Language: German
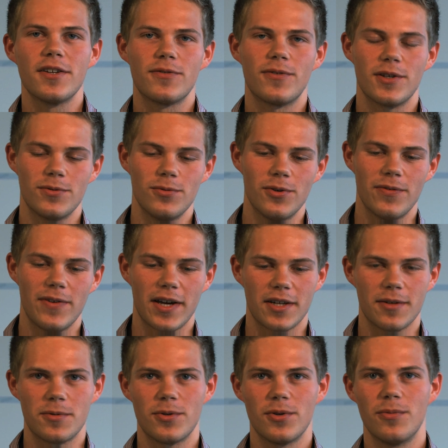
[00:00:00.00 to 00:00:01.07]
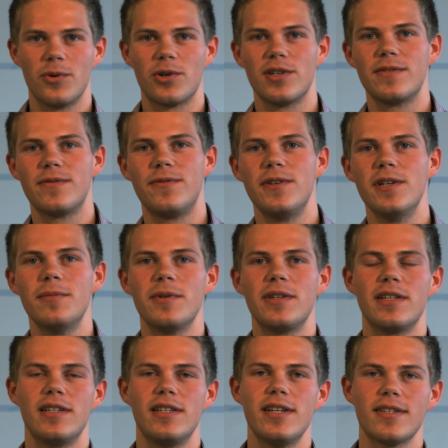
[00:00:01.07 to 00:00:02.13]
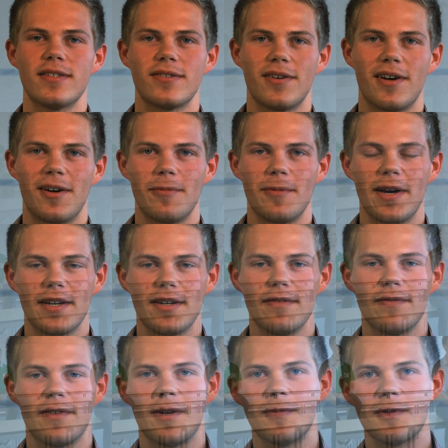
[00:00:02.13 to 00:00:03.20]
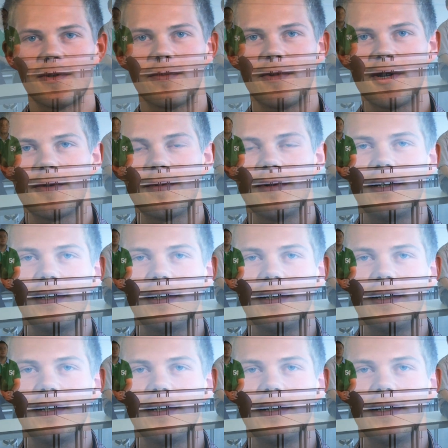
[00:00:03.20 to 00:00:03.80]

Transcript: Ich versuche während dem Studium möglichst viel mit Elias zu arbeiten, weil mir zum Beispiel